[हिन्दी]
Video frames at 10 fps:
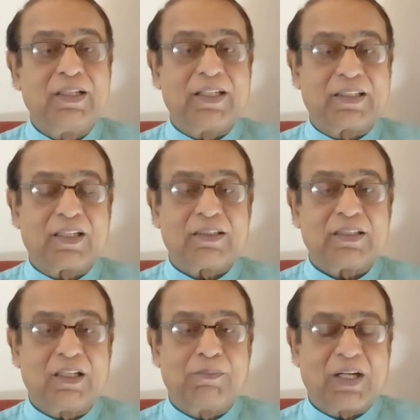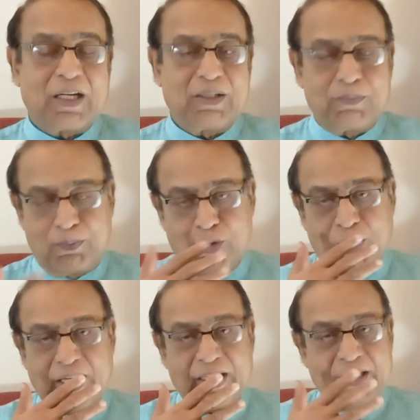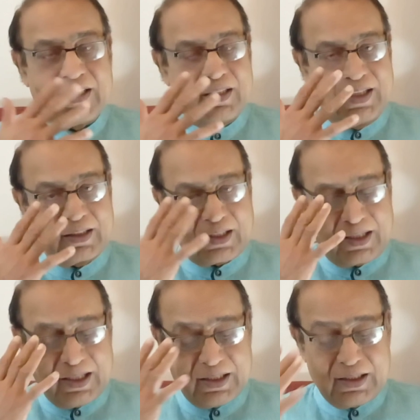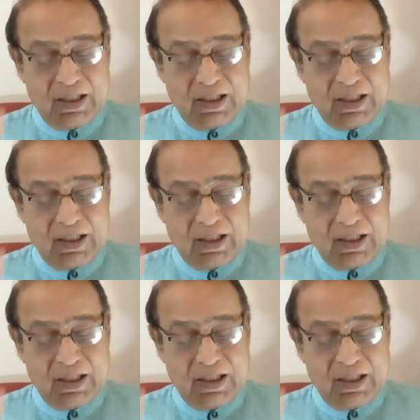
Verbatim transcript: नेत्र हमारा मुख है नेत्र हैं